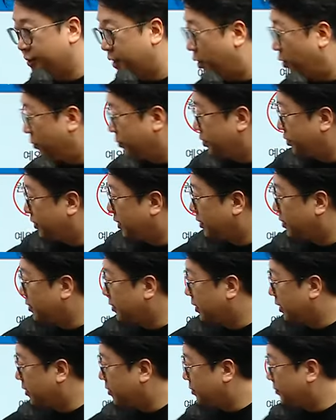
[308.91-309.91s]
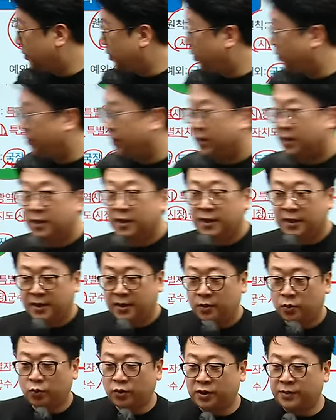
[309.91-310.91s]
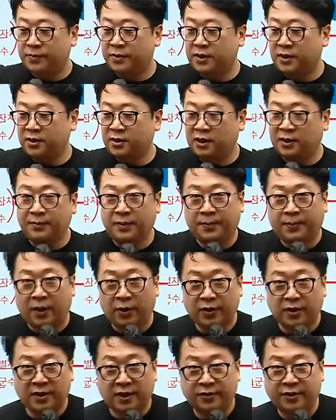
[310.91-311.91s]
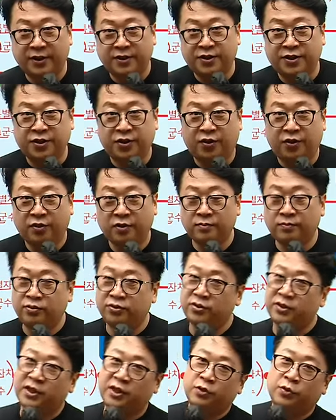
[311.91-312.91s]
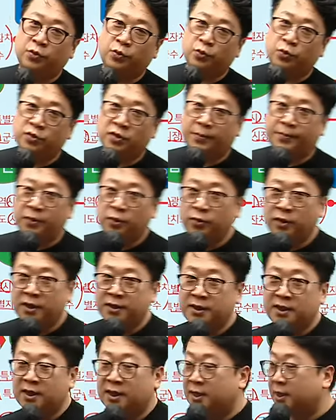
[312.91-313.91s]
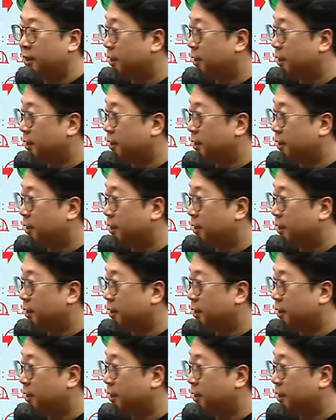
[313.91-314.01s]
상업적 같은 데 있으면 도심지는 이미 파괴 다 됐죠. 그럼 무슨 기초조사 필요하냐?